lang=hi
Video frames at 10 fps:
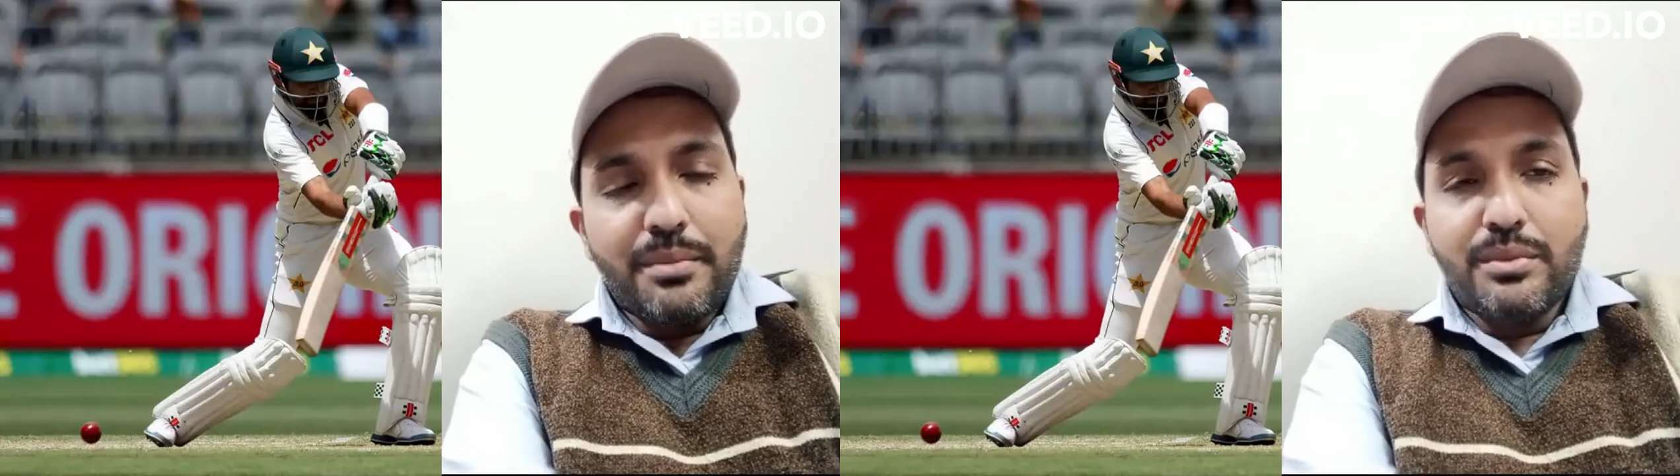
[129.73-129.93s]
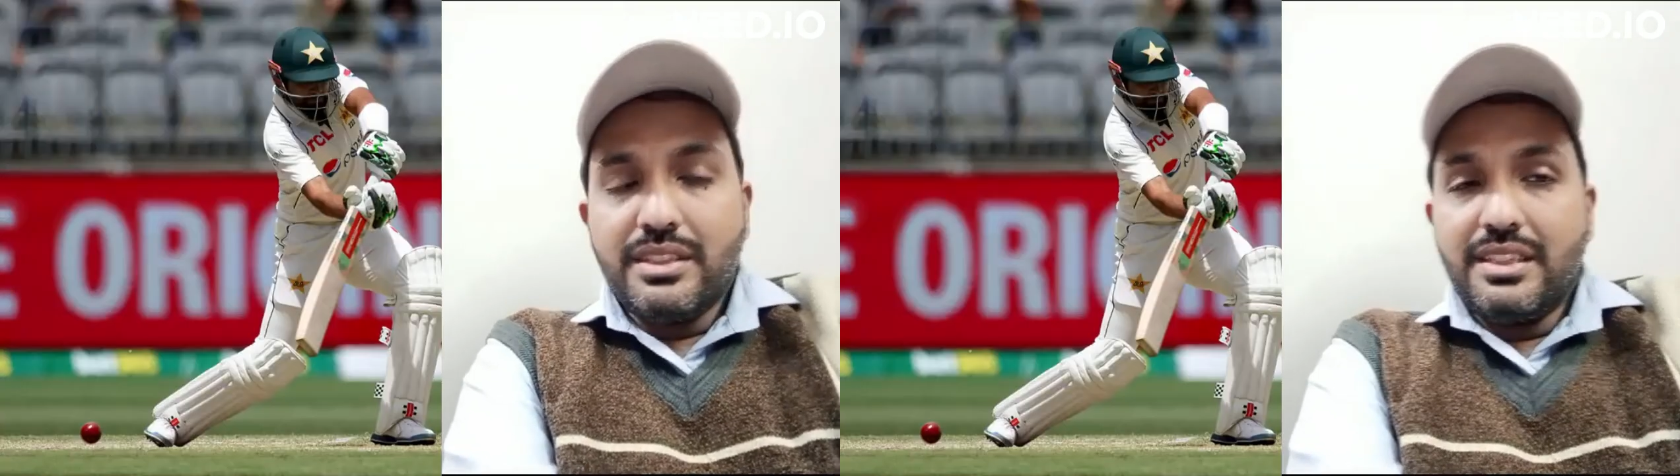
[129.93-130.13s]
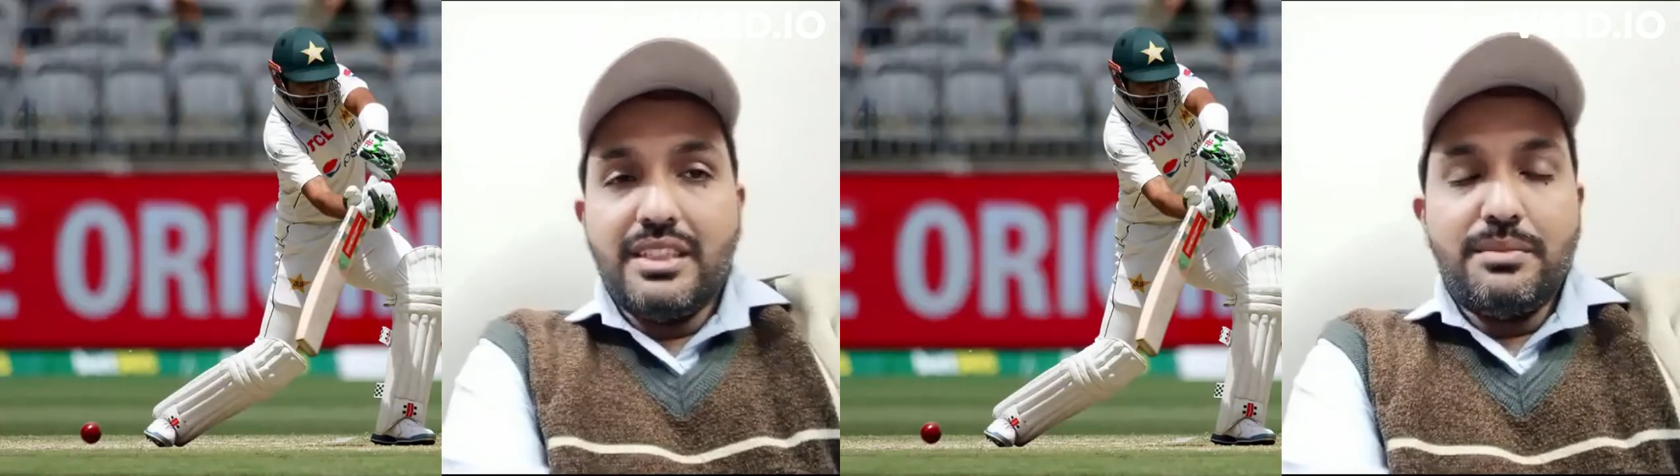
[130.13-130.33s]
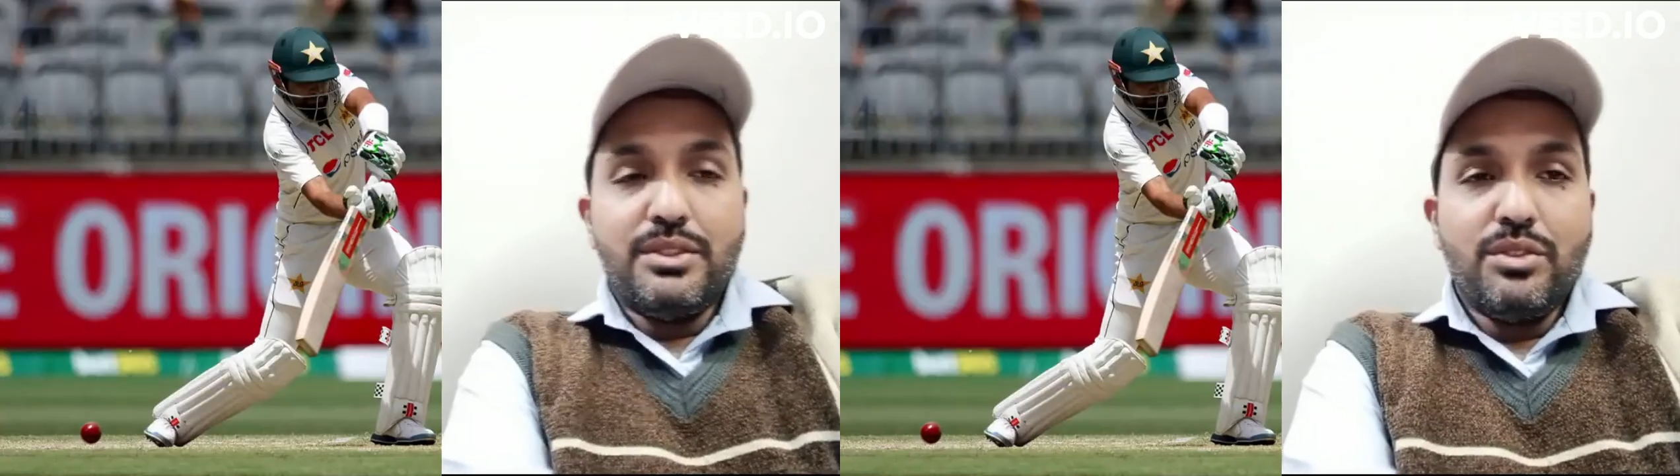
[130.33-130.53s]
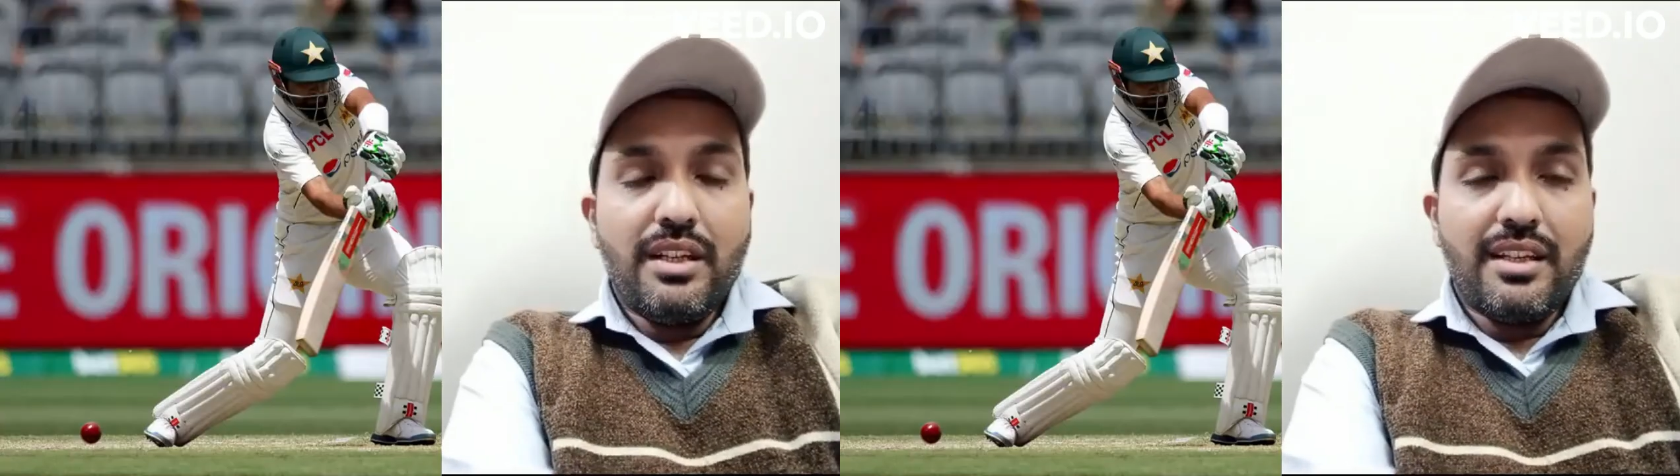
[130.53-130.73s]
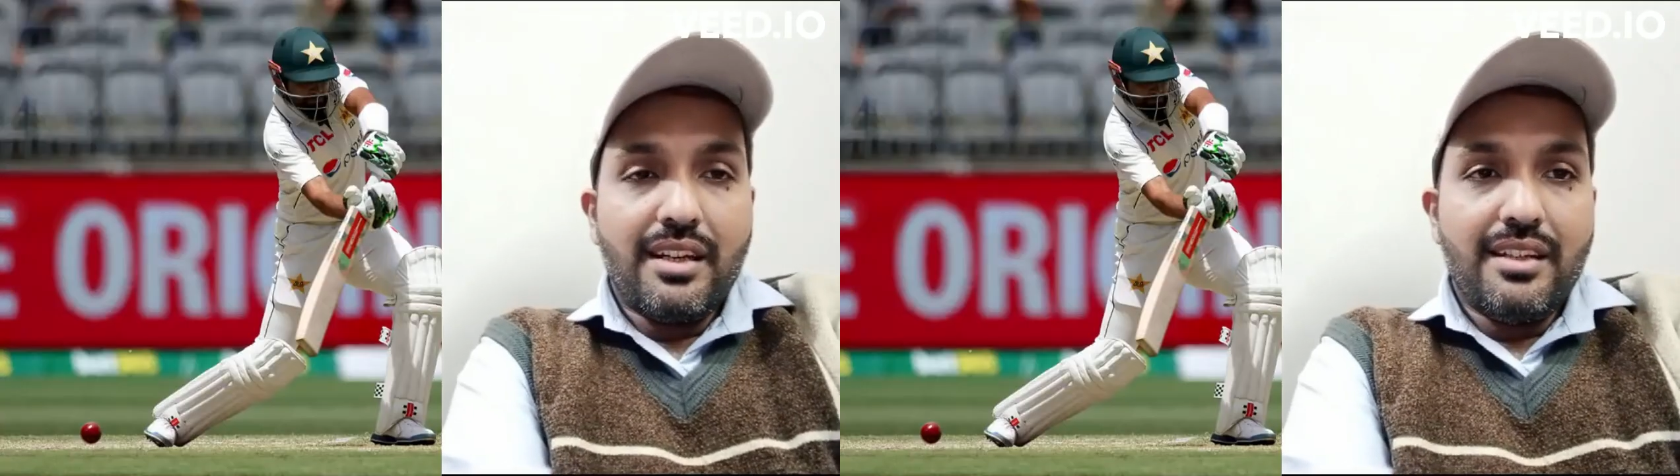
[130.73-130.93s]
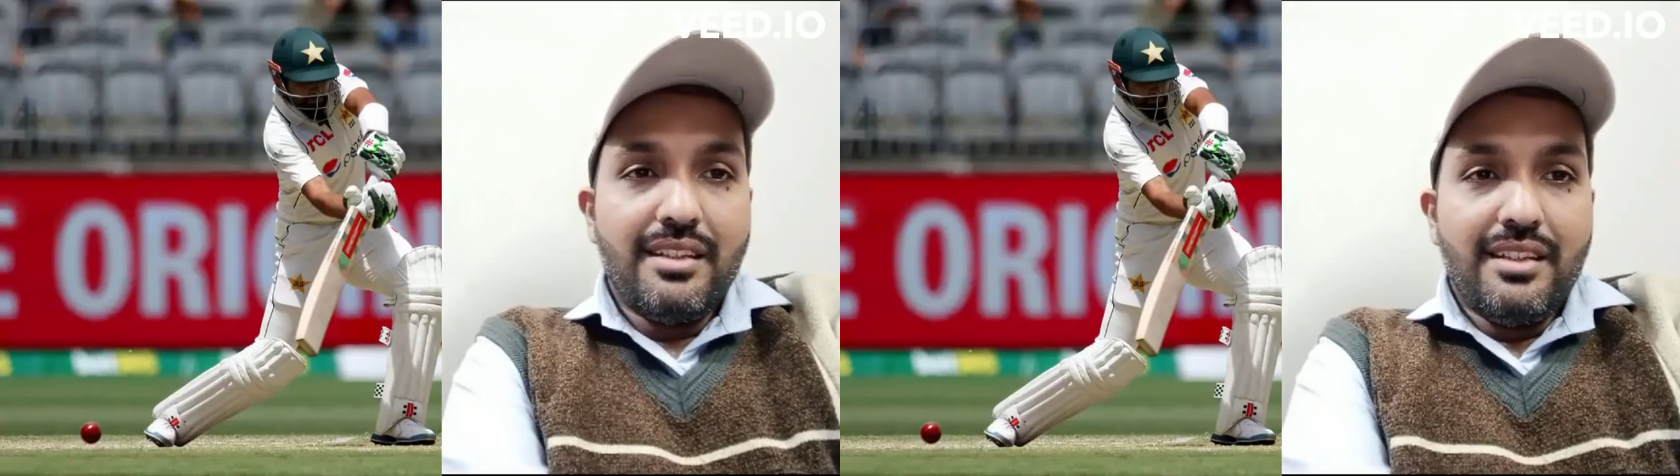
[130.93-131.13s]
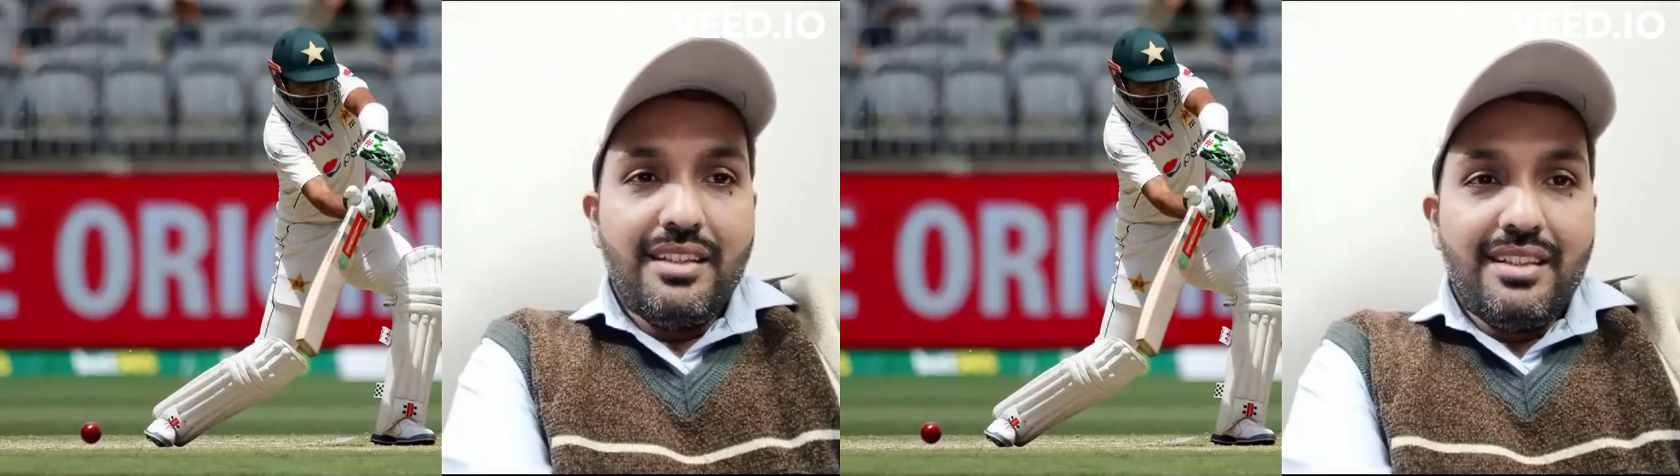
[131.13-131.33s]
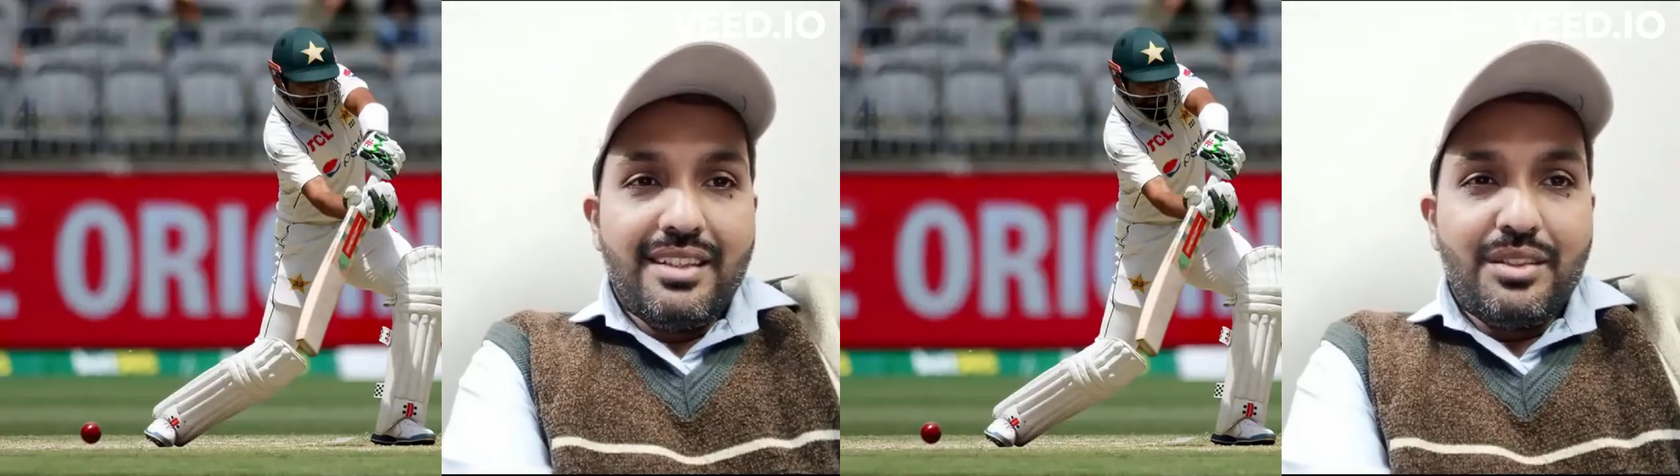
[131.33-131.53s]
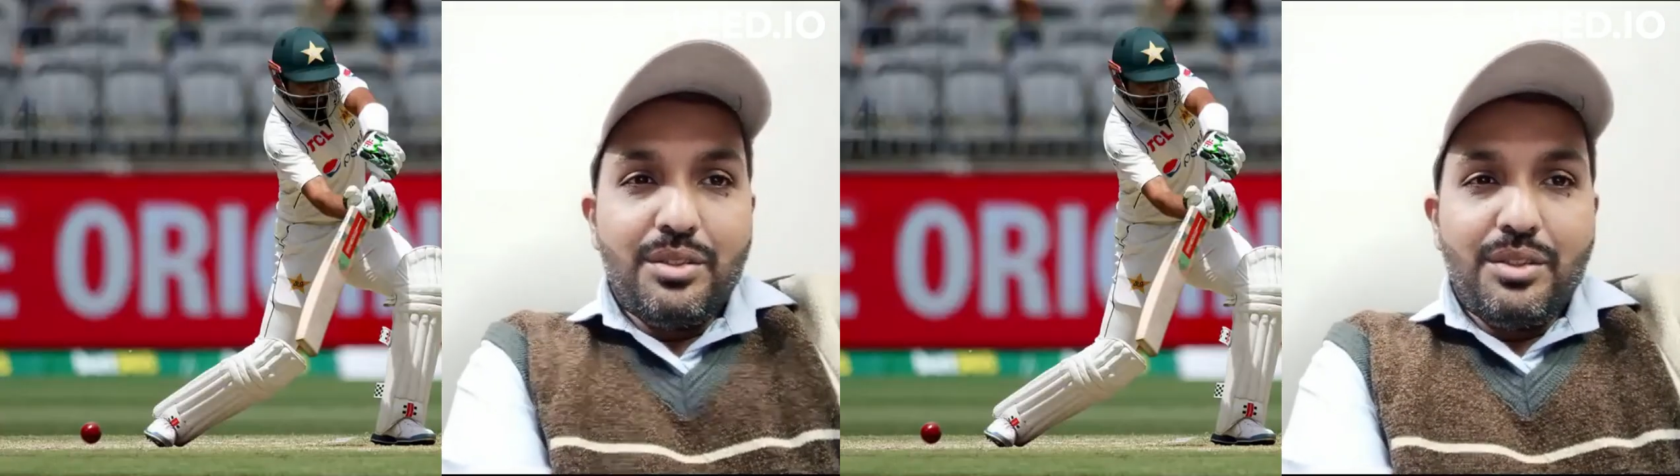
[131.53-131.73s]
पूरी सीरीज में जो लग रहा
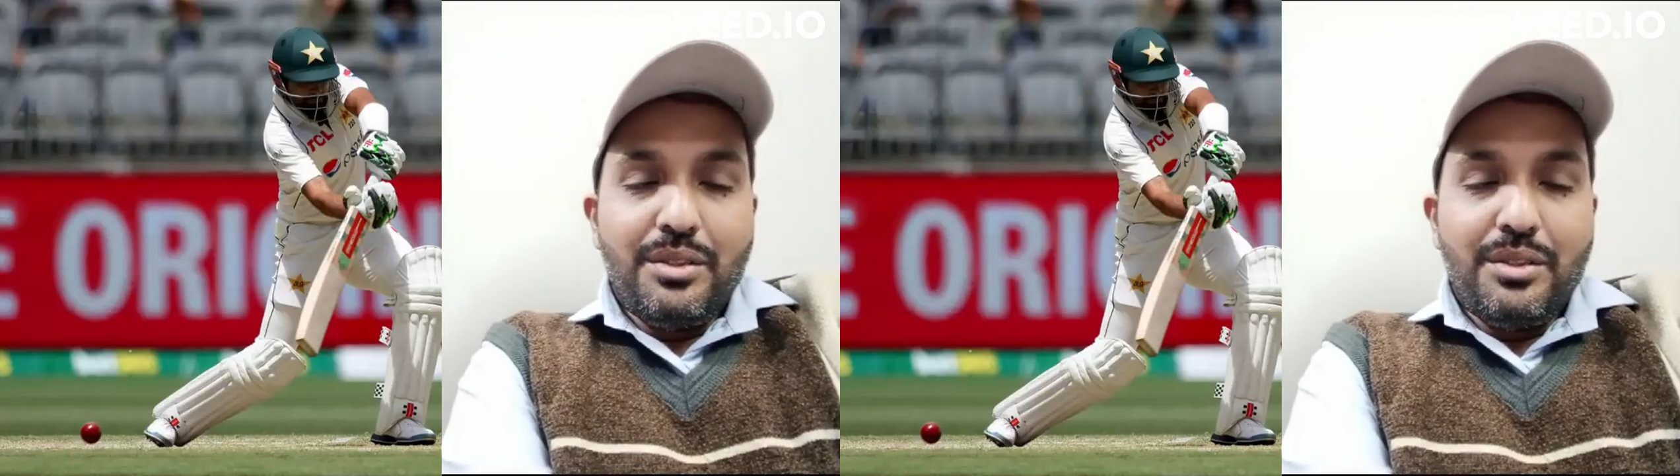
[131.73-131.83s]
है तो